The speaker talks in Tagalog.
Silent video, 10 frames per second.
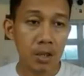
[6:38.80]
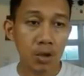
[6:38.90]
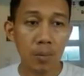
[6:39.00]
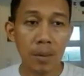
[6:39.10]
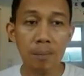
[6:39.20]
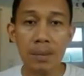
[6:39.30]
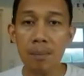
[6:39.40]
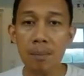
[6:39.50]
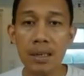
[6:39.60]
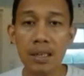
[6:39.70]
So, ano ba yung
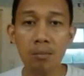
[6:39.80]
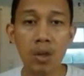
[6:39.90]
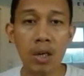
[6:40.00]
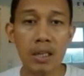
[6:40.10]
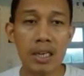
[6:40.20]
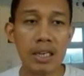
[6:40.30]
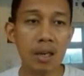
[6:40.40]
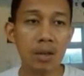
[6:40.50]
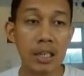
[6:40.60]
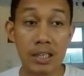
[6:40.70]
binabanggit mo
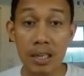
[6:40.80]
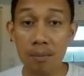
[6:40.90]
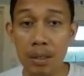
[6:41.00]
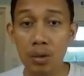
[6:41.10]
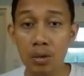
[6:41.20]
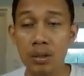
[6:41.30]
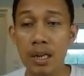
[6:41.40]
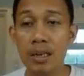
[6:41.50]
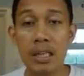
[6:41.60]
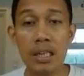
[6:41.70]
nakikita ako ng isang
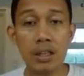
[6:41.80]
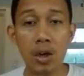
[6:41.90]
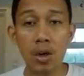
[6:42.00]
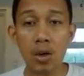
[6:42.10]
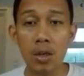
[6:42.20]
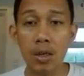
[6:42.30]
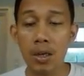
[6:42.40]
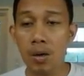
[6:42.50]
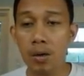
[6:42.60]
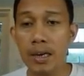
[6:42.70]
pindot lang? Dito,
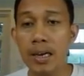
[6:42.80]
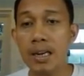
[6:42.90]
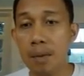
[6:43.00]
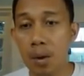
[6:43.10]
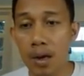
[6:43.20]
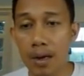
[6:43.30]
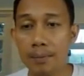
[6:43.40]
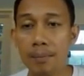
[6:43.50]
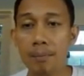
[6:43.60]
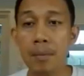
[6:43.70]
okay,
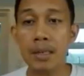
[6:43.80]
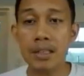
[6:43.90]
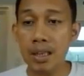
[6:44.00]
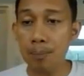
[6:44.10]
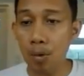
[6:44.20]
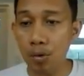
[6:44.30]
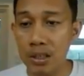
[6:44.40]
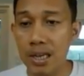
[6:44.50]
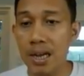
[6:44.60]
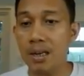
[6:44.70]
halimbawa,
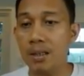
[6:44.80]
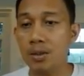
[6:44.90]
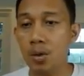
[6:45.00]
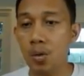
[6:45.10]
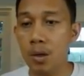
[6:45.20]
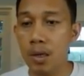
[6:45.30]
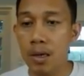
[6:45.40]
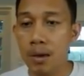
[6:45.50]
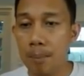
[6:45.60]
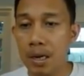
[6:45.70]
magde-deposit ka. So,
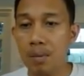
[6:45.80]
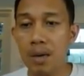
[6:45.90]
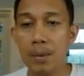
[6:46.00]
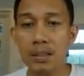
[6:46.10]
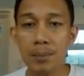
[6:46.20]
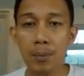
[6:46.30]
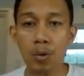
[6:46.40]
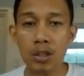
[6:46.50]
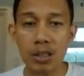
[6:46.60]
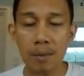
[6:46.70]
para
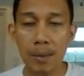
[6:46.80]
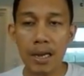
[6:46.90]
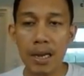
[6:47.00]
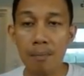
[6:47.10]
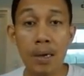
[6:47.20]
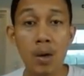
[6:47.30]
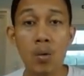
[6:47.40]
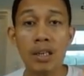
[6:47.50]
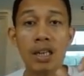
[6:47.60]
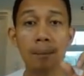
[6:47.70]
makapag-deposit ka pala, meron
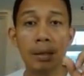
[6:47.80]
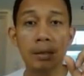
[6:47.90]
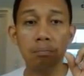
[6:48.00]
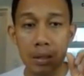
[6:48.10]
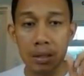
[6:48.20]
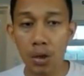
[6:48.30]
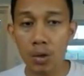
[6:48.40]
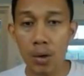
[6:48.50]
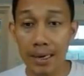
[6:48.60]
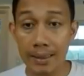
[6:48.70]
ka dapat
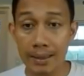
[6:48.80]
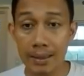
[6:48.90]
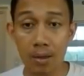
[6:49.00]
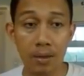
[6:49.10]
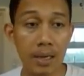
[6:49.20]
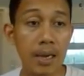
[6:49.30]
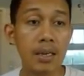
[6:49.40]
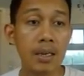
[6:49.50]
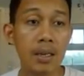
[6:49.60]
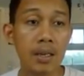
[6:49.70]
Bitcoin wallet.
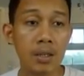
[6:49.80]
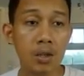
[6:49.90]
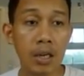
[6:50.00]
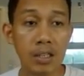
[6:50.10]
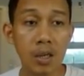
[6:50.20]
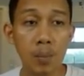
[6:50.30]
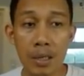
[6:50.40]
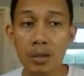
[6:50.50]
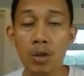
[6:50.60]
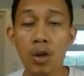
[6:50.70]
Okay? So, kasi
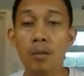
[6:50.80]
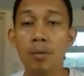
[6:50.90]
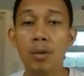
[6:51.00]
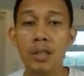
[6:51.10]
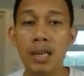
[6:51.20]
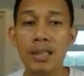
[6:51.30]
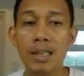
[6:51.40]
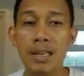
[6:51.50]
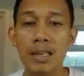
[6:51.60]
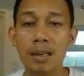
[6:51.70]
Bitcoin po yung
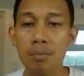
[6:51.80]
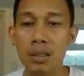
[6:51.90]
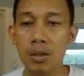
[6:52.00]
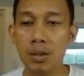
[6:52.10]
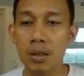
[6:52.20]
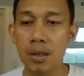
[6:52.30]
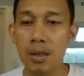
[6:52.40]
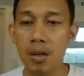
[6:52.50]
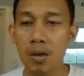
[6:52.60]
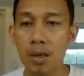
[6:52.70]
tinatanggap dito.
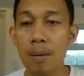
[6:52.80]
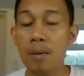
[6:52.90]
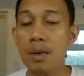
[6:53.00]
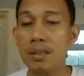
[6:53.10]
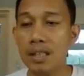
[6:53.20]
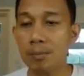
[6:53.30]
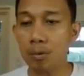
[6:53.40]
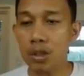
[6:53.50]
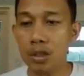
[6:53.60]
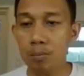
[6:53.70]
Okay? Pag
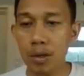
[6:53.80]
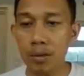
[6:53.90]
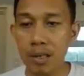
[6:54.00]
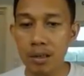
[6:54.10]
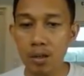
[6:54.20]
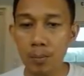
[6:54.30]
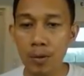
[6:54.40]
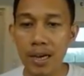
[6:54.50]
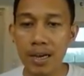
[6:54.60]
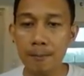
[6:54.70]
magde-deposit po kayo, click nyo
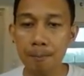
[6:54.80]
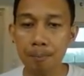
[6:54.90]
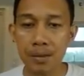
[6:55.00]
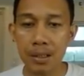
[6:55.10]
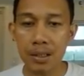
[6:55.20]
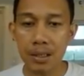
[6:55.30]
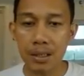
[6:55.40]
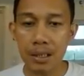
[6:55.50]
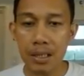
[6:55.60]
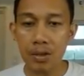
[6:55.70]
po yan.
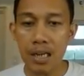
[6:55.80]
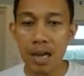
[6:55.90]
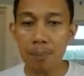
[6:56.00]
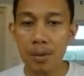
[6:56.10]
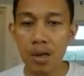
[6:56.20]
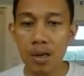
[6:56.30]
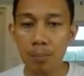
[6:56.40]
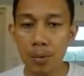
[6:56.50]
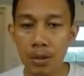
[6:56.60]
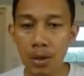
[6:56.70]
Click, copy nyo
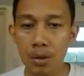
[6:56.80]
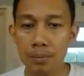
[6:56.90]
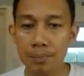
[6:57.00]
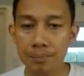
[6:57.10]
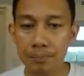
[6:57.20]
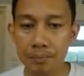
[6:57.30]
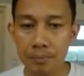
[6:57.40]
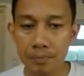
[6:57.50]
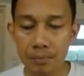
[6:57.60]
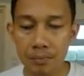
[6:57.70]
lang po ito.
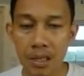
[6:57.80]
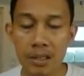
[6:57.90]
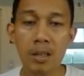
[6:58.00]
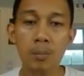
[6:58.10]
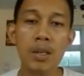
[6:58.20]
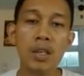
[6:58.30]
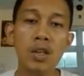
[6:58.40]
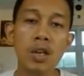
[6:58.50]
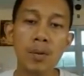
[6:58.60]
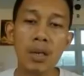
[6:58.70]
And then, pwede
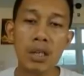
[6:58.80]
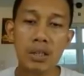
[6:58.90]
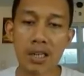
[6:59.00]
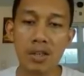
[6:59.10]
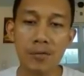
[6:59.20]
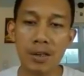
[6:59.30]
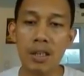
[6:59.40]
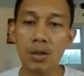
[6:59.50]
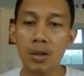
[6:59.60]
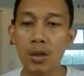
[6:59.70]
nyo na pong i-transfer
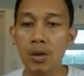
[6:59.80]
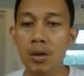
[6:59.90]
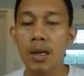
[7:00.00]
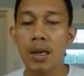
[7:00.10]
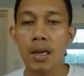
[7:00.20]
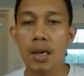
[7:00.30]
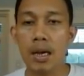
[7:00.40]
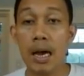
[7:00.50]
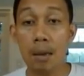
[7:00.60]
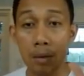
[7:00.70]
dito yung
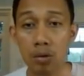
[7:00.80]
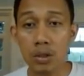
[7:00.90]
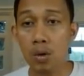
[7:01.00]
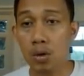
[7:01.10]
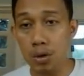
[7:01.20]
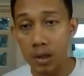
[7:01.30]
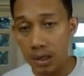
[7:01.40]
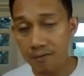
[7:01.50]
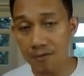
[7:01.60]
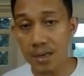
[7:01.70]
uh, amount na gusto nyo
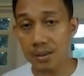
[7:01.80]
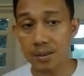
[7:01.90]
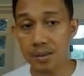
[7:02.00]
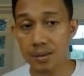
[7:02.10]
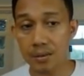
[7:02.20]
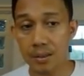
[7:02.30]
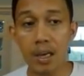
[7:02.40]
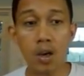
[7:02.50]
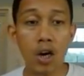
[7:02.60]
invest. Okay?